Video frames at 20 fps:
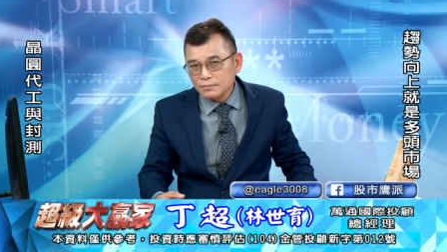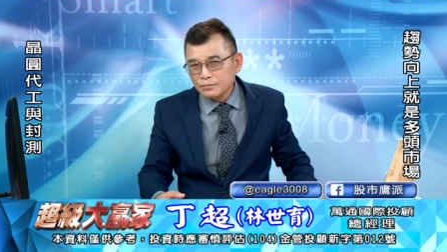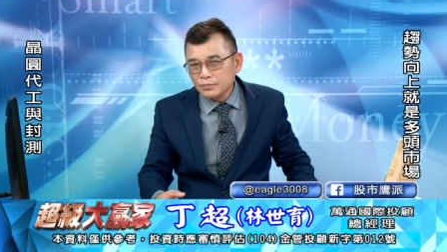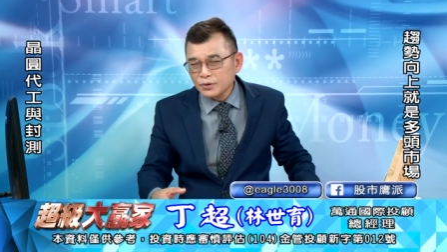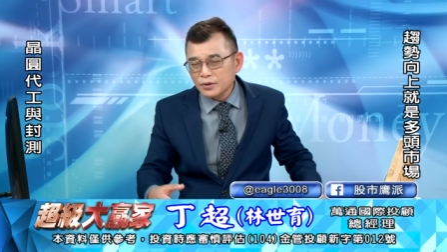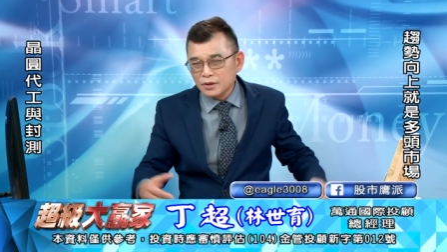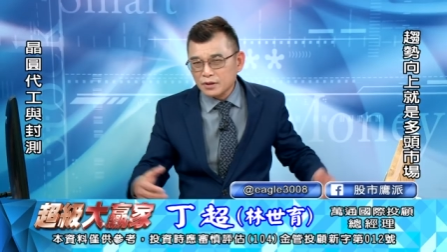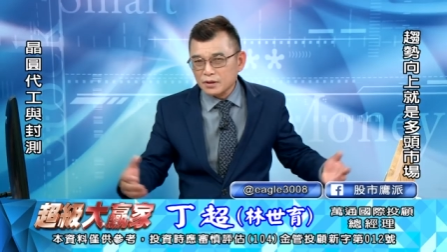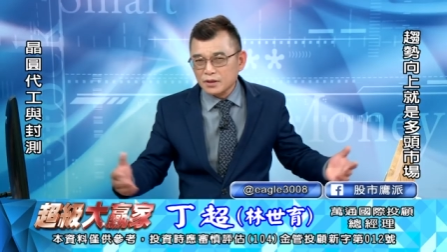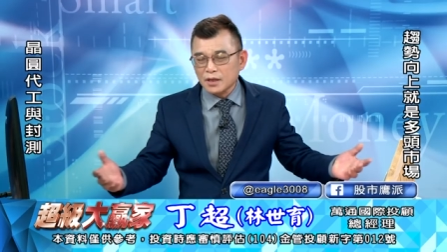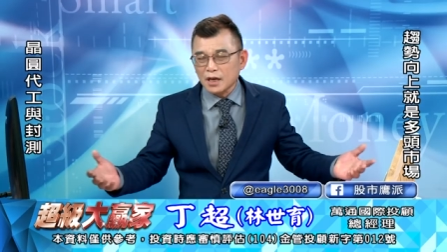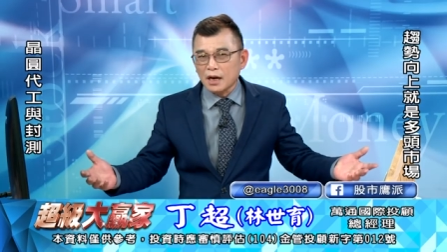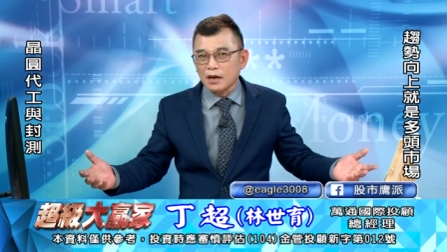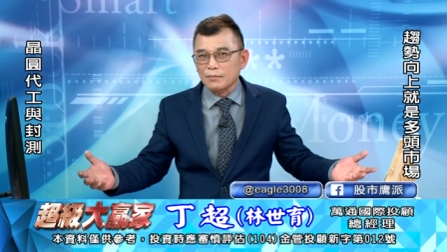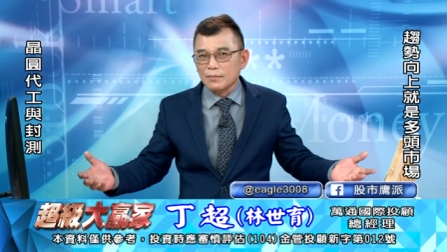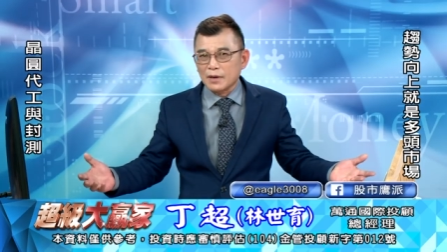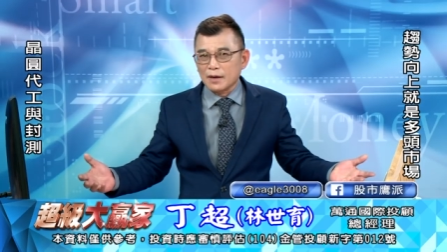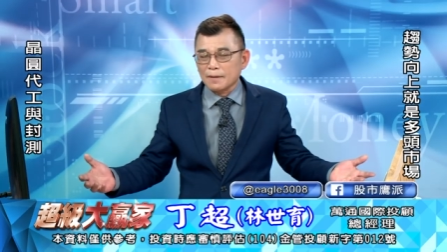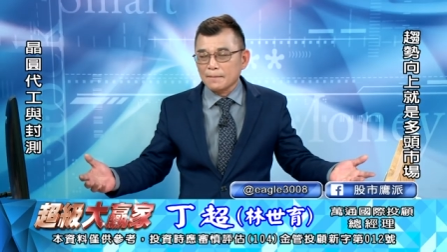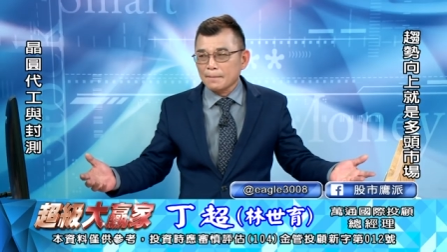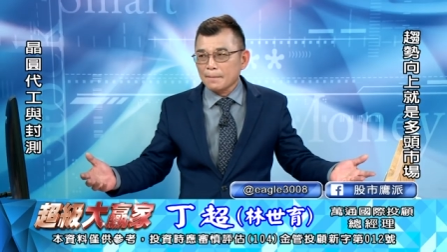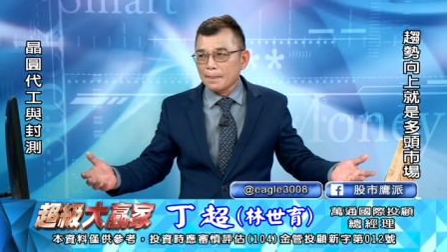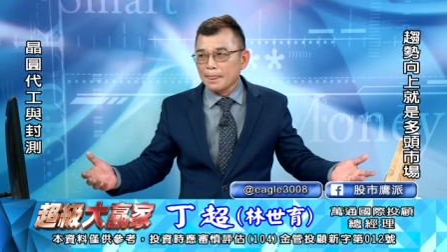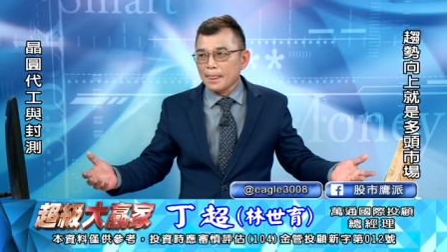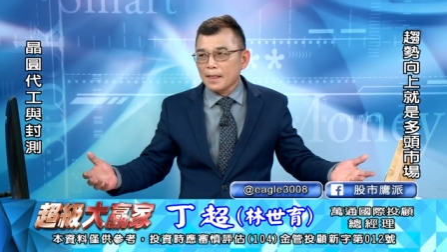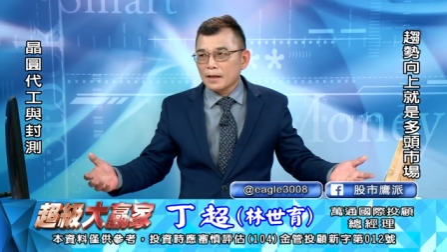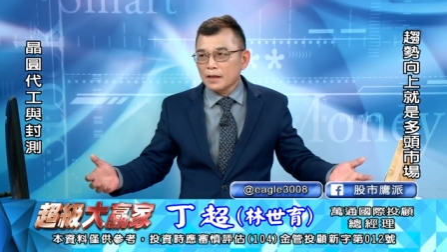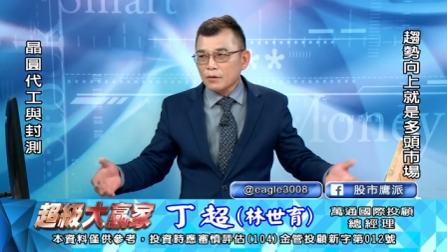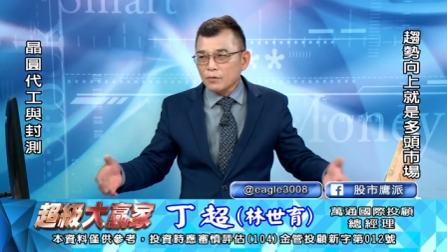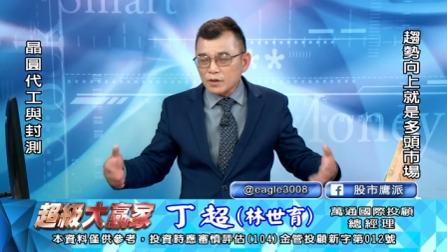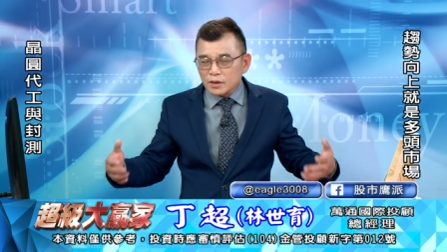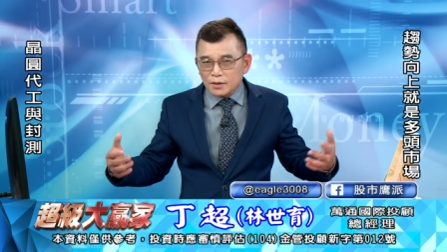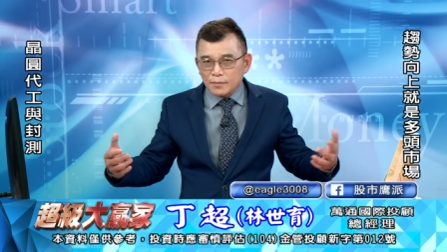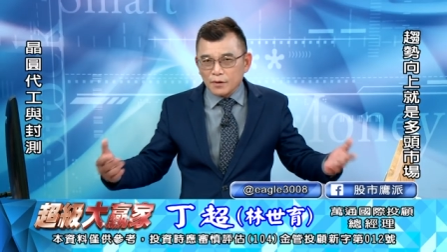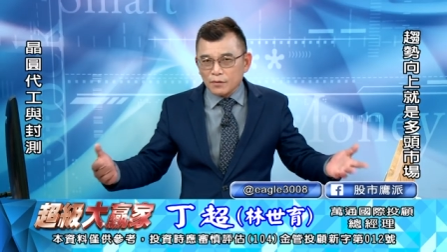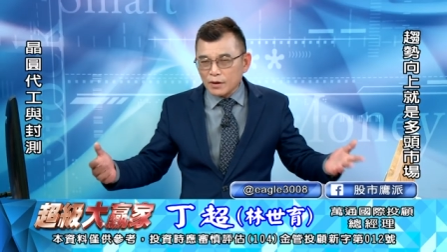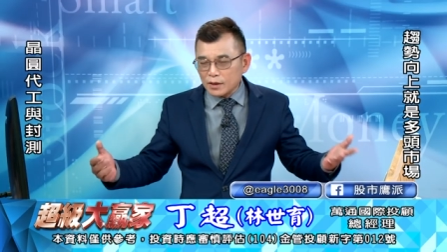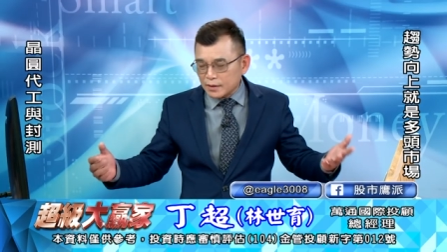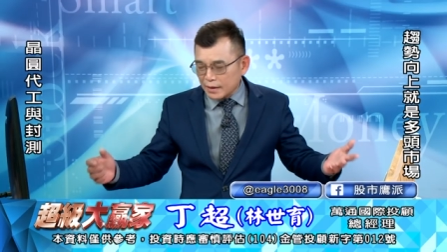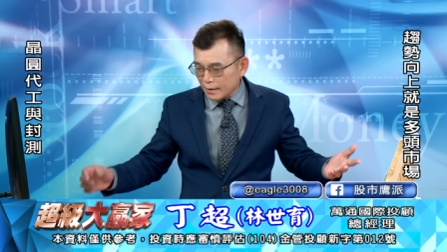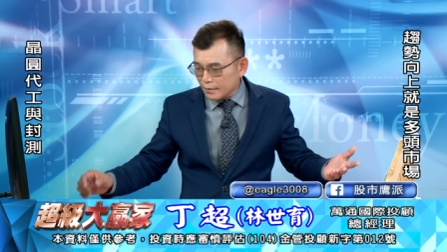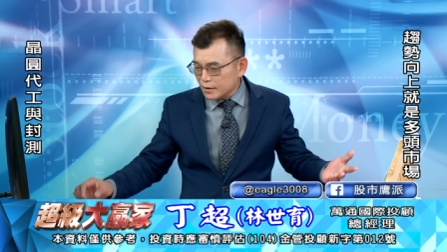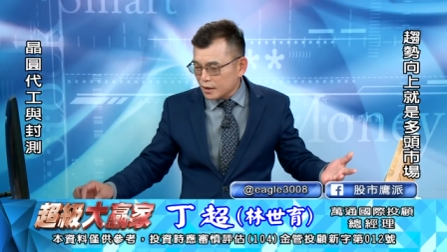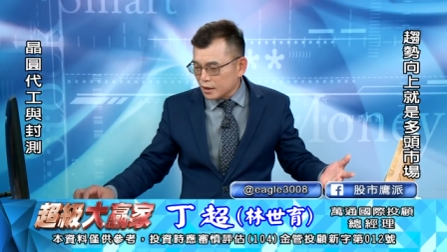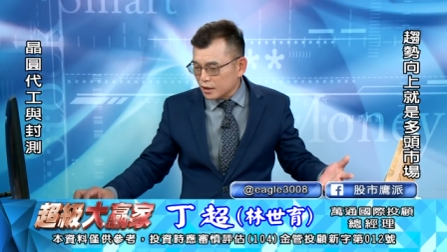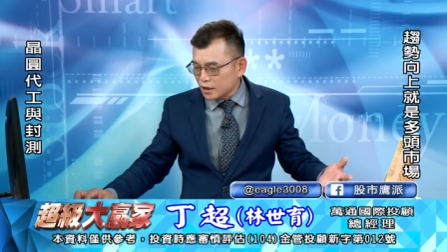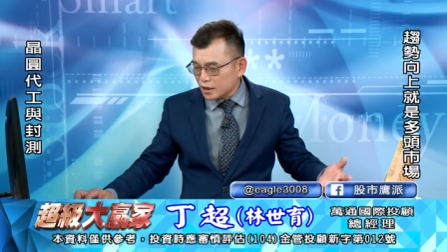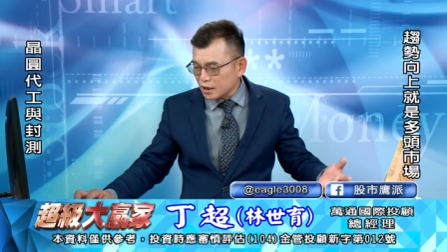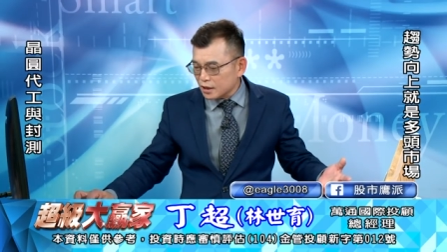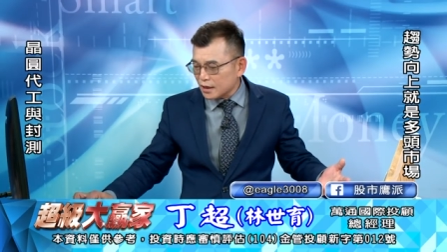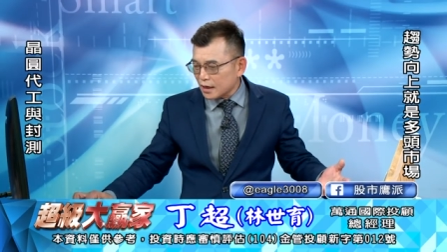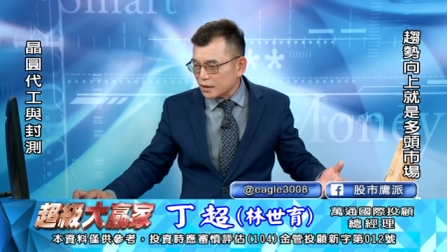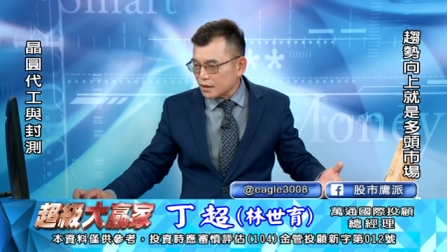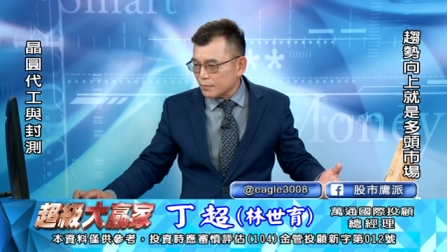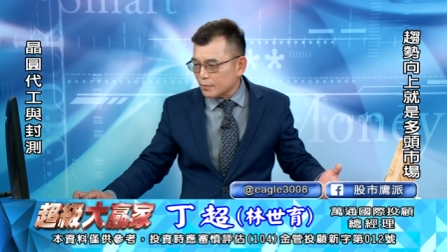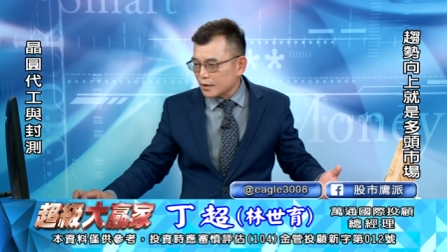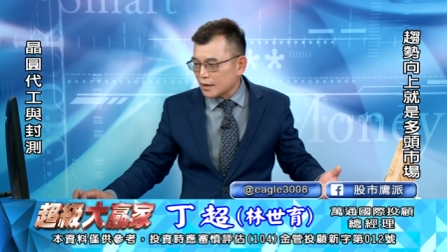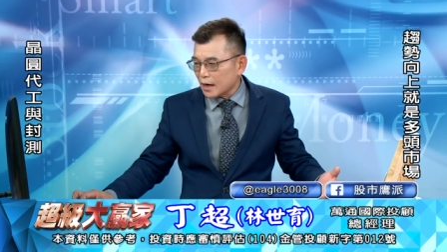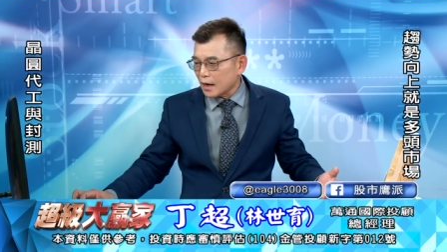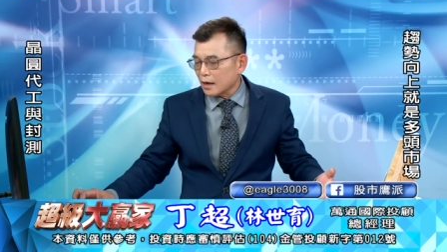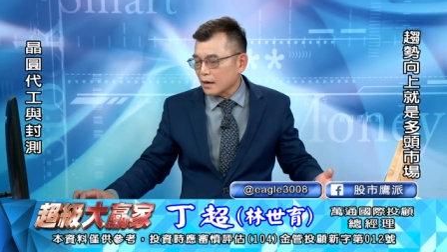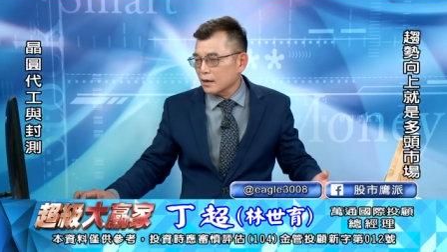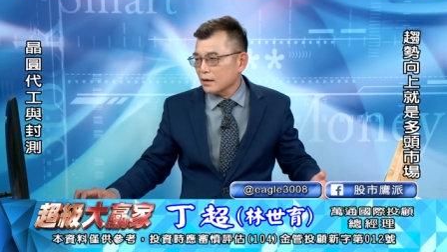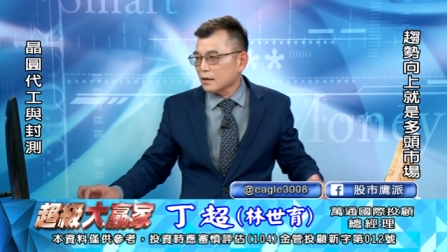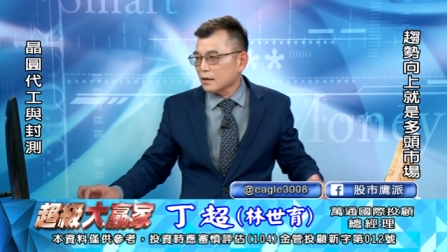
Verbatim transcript: 不知道嘛？那为什么会弹成震荡这么大？